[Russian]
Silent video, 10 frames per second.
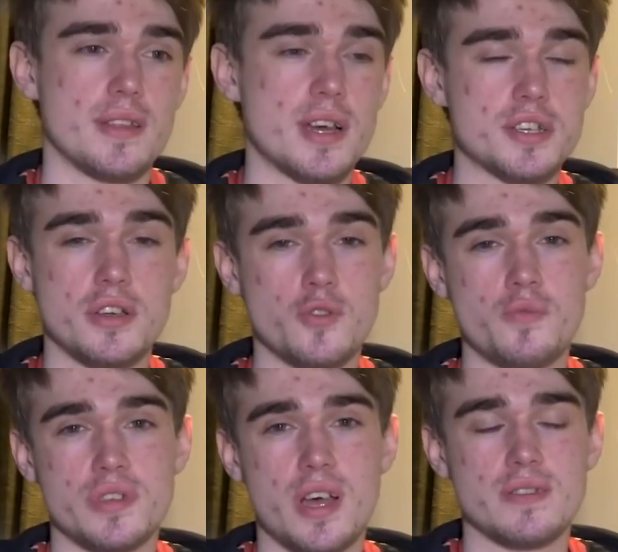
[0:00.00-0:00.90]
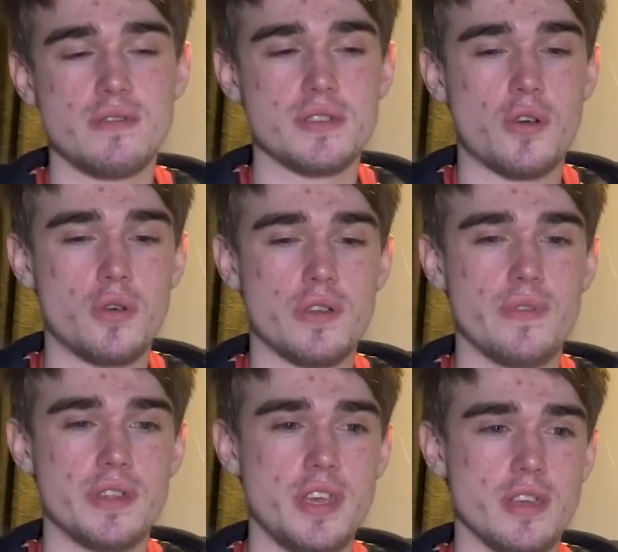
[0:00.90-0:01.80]
Также, я думаю, сказывалось какое-то
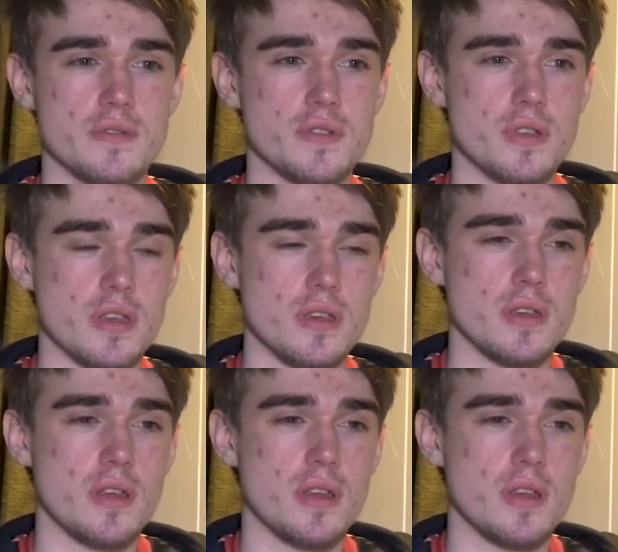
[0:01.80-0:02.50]
волнение все-таки.